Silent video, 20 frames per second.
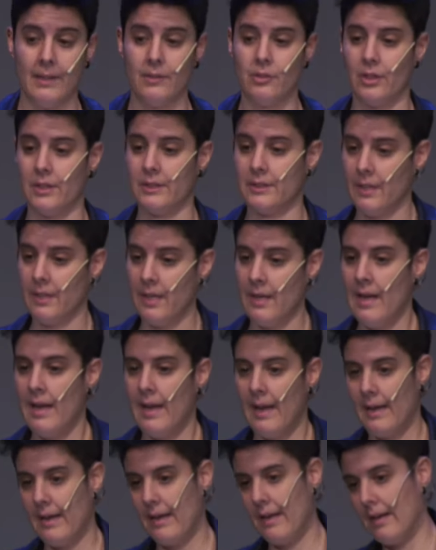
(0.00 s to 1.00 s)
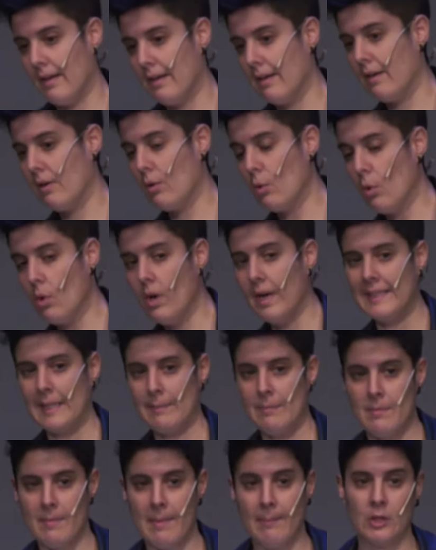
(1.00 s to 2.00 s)
Entonces, en Google
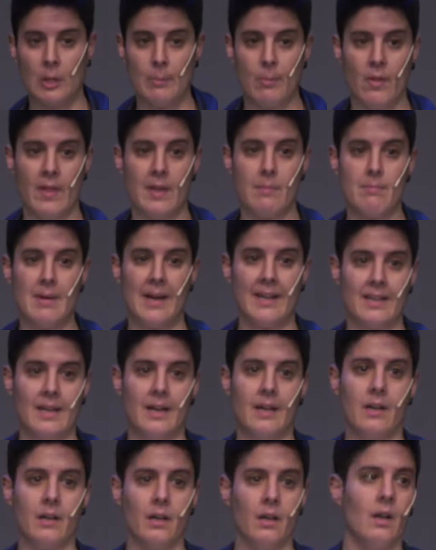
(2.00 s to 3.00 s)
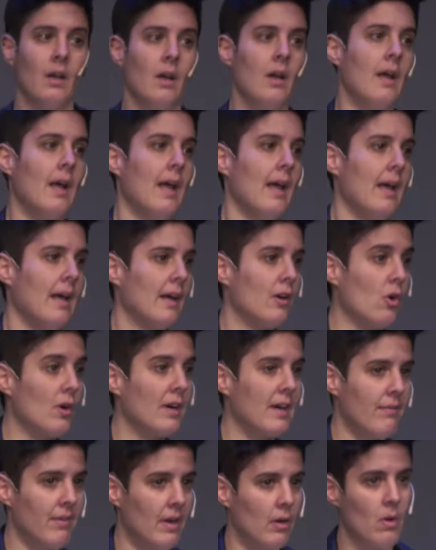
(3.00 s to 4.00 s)
también vamos a poder marcar con
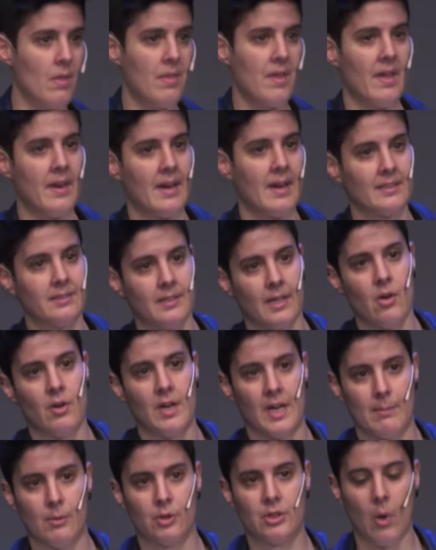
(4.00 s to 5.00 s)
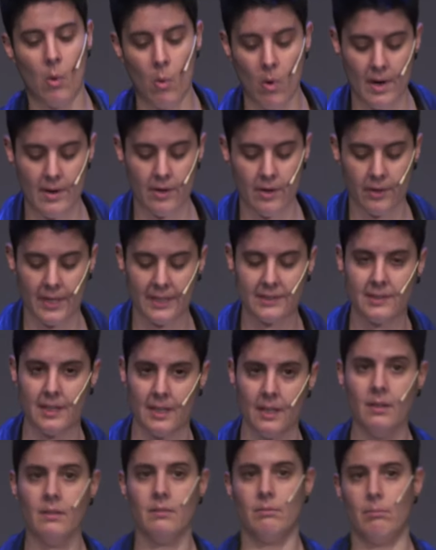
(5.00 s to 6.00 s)
qué frecuencia de rastreo queremos que Google nos
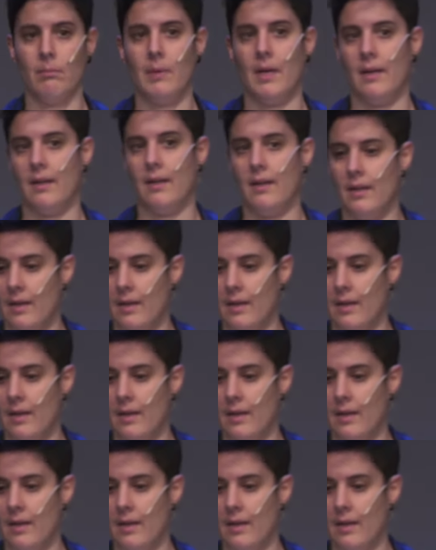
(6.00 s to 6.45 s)
rastre eh,